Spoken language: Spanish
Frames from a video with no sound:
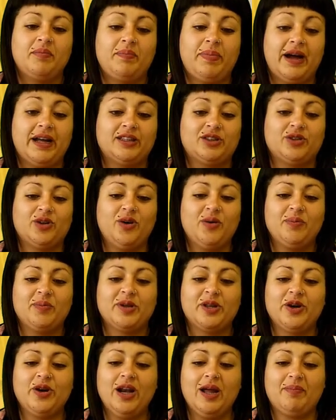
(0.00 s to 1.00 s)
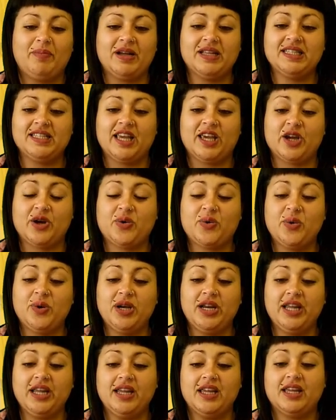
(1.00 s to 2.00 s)
Pato miró la panza de
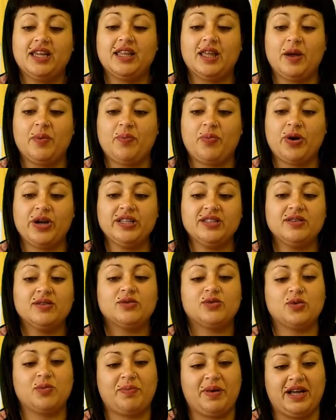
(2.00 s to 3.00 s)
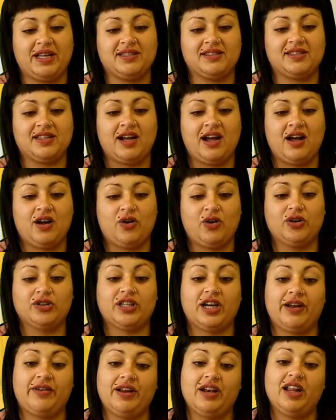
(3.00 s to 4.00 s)
Juli y después su panza,
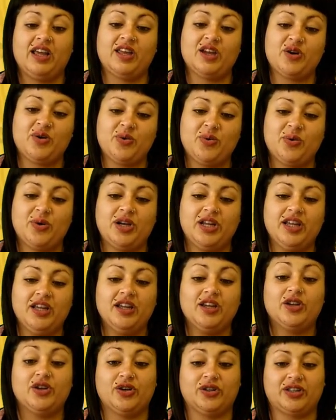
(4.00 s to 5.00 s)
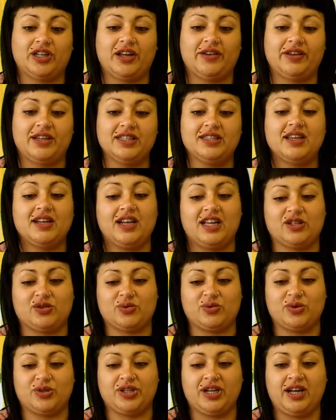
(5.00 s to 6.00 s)
otra vez la de Juli y otra vez la
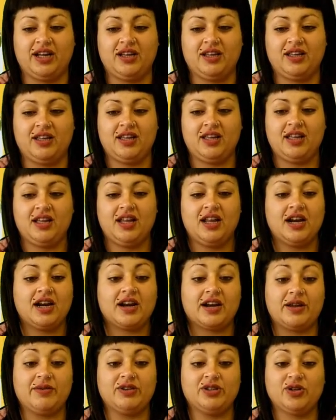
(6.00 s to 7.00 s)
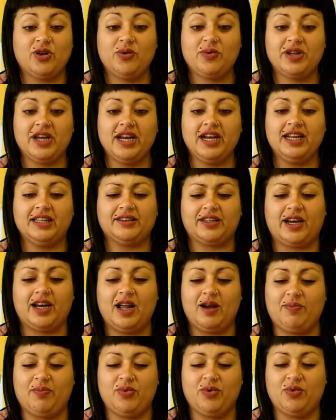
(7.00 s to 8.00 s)
suya. Revisó bien entre
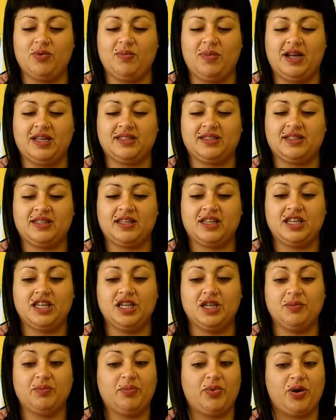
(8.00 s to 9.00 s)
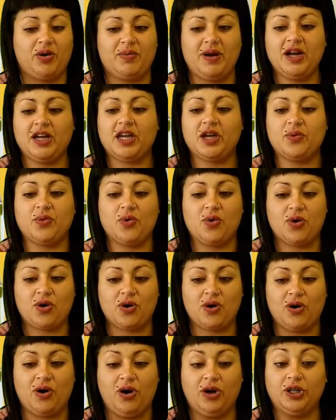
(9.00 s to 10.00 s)
las plumas y, por más que
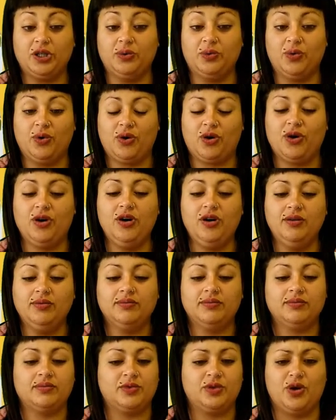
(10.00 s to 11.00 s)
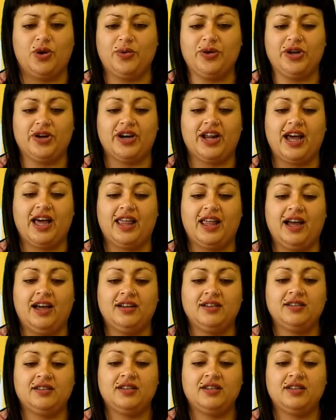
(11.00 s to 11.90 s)
buscó y buscó, no vio nada.